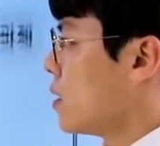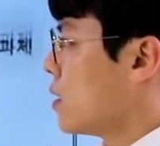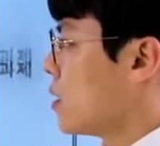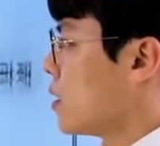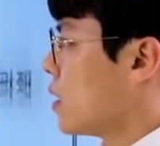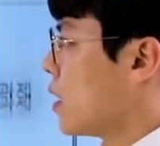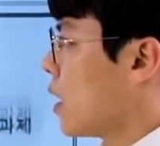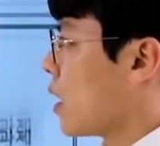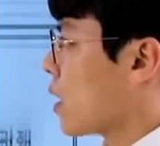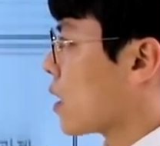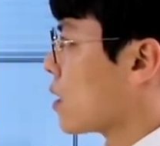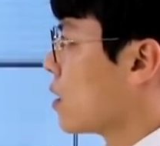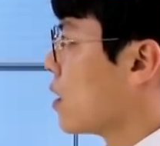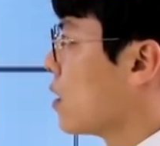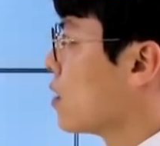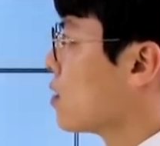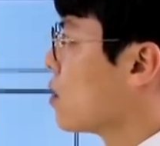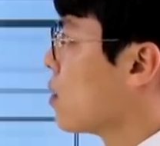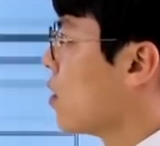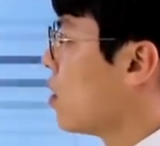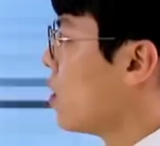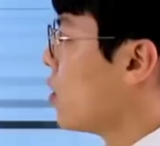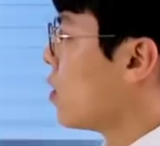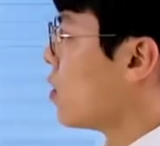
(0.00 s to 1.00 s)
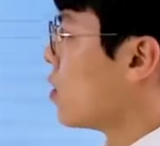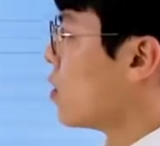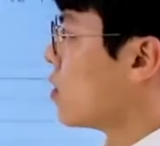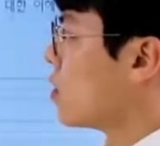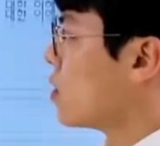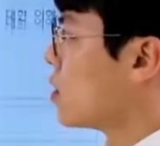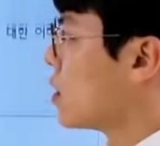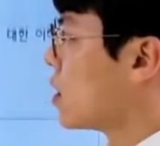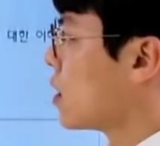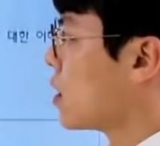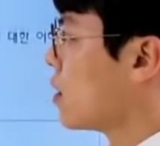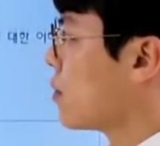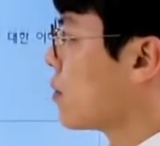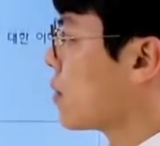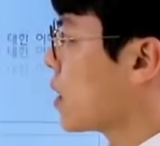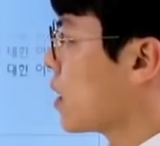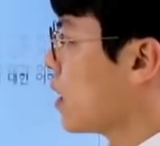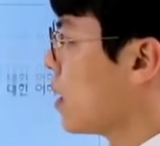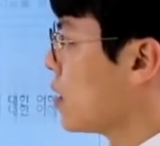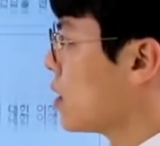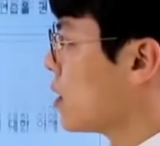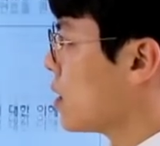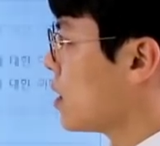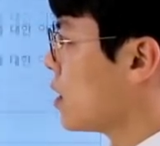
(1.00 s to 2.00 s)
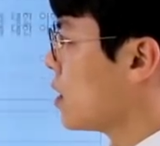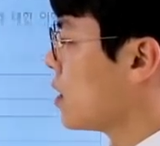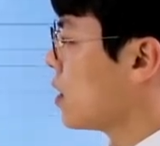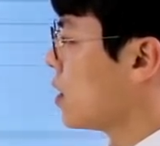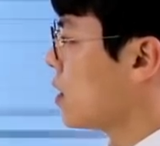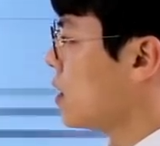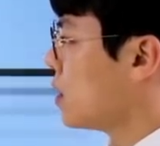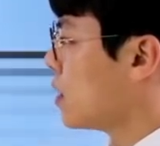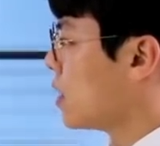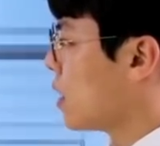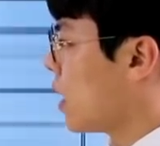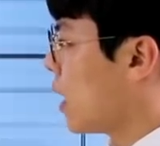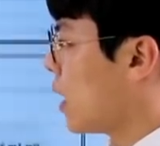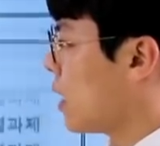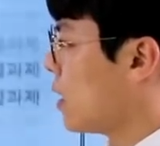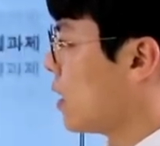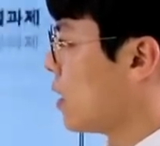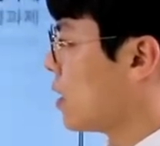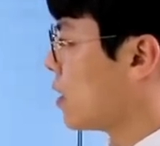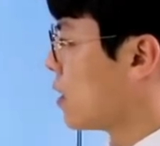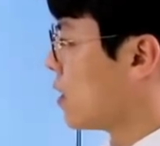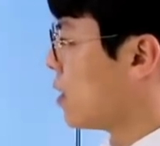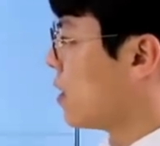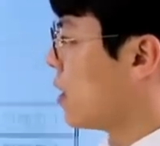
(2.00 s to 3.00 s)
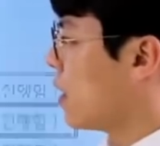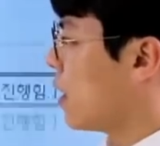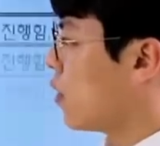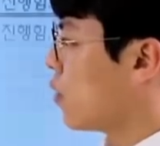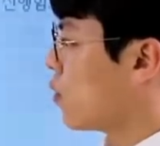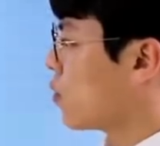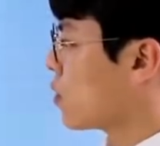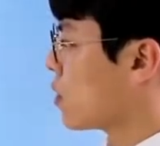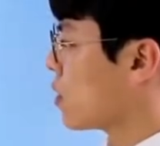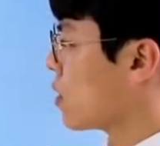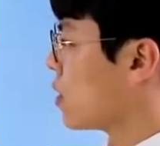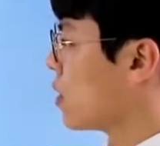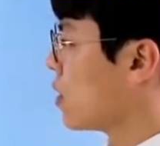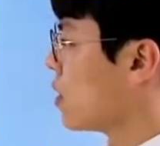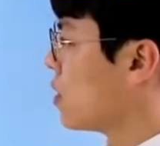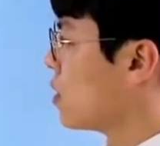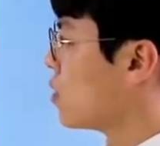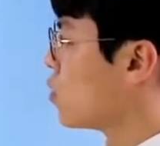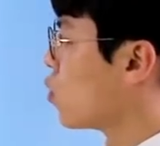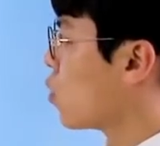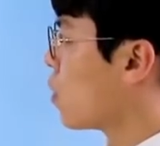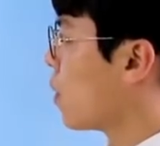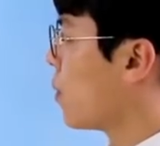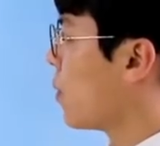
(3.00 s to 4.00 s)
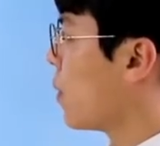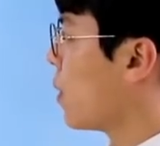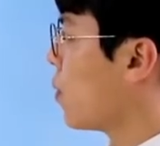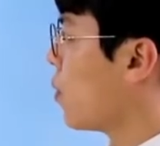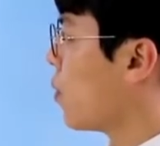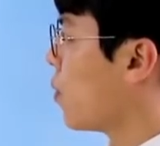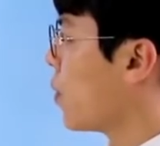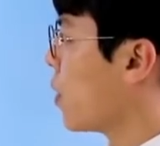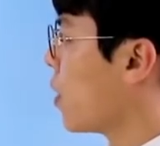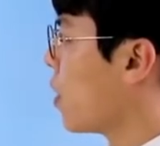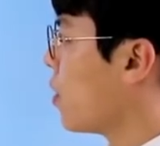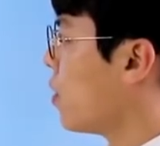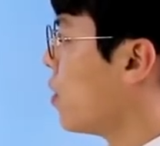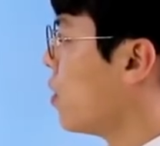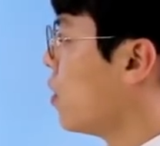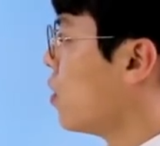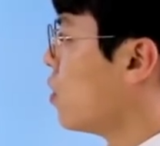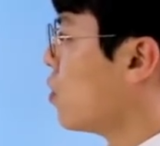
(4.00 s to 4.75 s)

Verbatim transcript: 자, 그래서 지금까지 이제 안내드린 내용들을 종합해보면